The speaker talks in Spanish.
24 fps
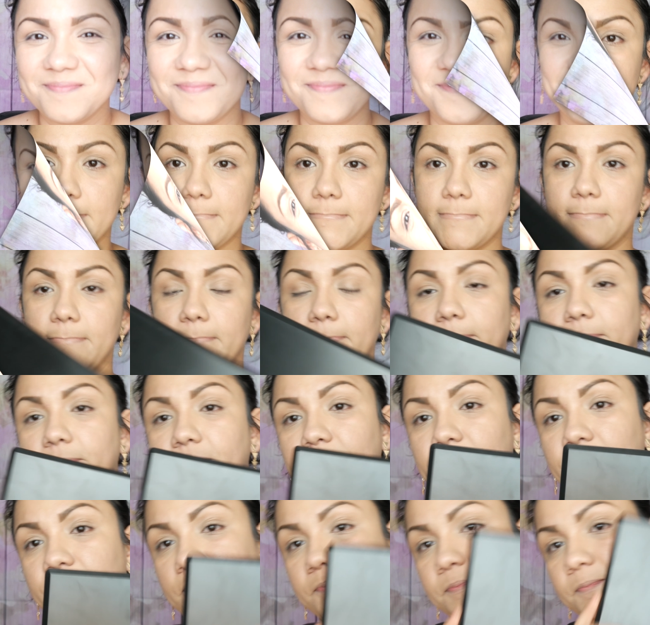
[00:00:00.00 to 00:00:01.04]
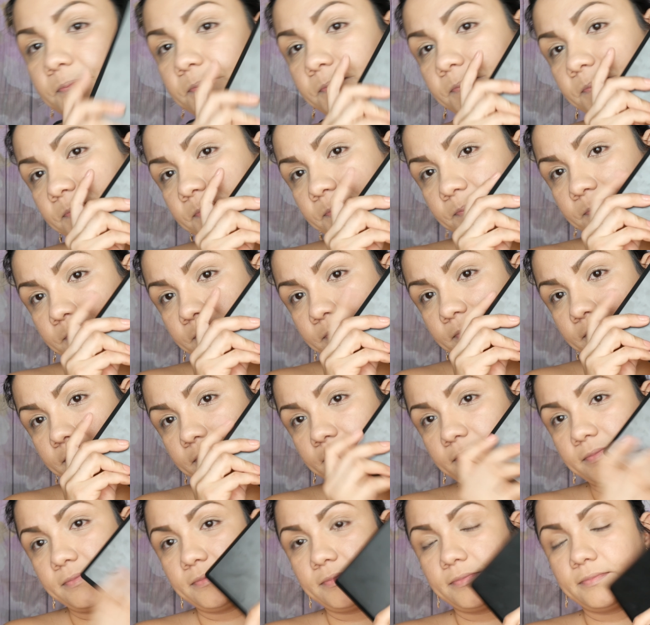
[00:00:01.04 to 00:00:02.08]
toda mi rutina de mis cejas.
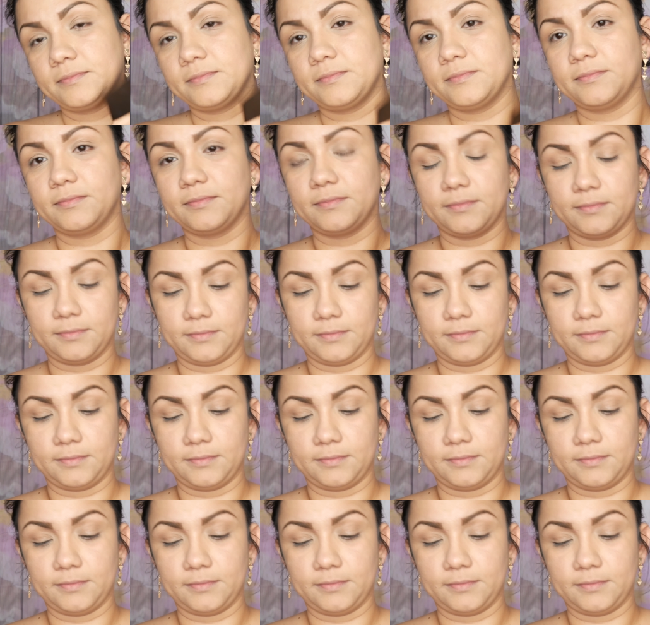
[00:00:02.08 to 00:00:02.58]
Ahora